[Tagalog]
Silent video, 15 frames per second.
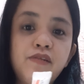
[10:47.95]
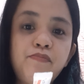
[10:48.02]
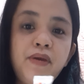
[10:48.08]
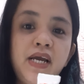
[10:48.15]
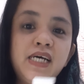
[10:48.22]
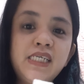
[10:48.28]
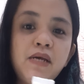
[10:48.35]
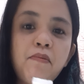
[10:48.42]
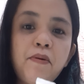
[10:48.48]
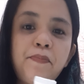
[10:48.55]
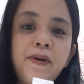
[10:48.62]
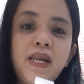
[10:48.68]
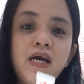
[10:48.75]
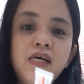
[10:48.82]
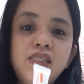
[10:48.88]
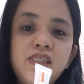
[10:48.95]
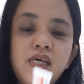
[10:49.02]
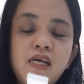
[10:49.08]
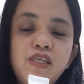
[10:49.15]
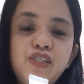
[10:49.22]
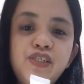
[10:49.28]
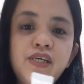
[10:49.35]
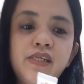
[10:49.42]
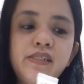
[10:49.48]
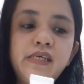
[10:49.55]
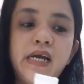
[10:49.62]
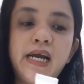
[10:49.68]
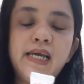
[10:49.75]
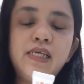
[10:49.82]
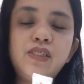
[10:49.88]
May kasama palang sun shield,
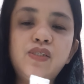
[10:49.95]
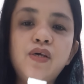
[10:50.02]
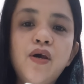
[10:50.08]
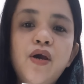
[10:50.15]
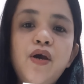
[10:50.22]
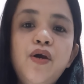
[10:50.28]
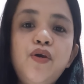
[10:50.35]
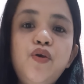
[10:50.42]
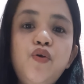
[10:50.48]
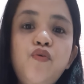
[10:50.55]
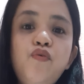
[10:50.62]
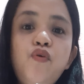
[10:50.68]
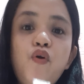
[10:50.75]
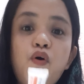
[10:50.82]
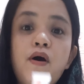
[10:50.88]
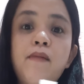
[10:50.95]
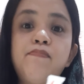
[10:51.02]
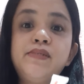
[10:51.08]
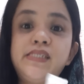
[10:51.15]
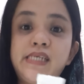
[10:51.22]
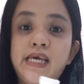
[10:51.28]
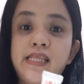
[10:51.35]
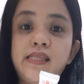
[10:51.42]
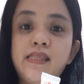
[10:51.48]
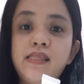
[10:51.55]
guys, yung glow upset